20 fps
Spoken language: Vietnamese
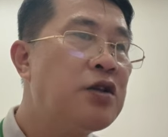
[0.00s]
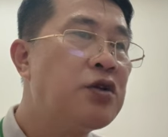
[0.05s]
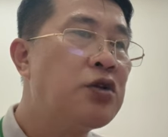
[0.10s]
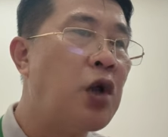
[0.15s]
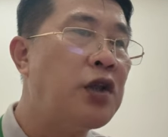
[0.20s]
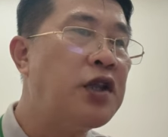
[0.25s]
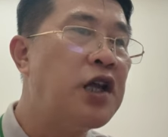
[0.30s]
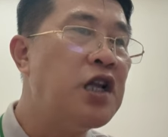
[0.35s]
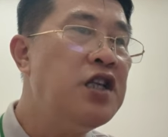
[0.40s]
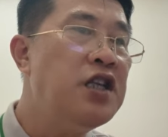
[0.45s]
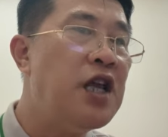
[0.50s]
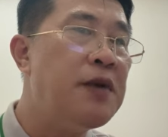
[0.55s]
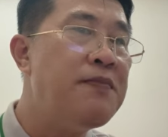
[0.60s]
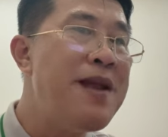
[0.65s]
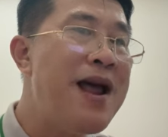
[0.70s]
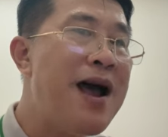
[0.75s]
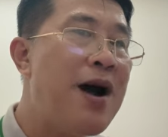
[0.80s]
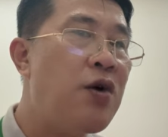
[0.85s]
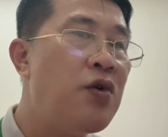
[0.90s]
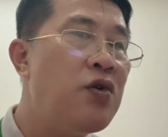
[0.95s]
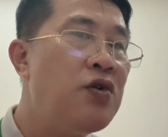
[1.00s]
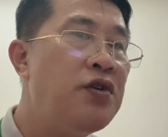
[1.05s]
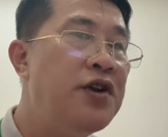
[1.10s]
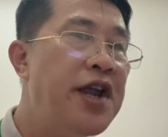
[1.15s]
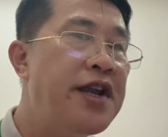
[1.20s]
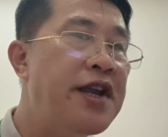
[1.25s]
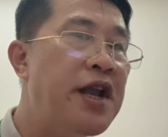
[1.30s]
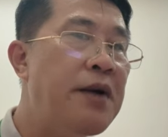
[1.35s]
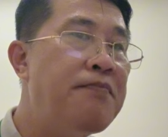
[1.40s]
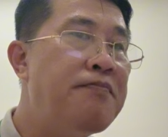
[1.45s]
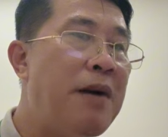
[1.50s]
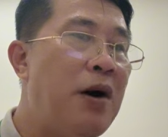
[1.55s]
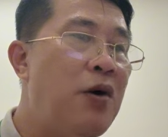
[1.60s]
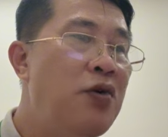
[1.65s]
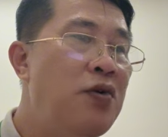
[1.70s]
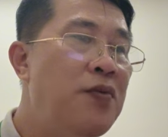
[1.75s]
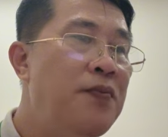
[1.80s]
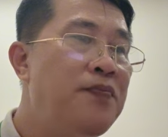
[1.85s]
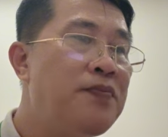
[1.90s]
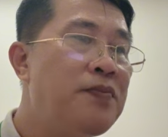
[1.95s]
toàn thân Diệp Thái Hào liền đẫm
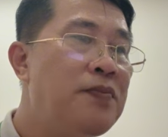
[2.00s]
máu.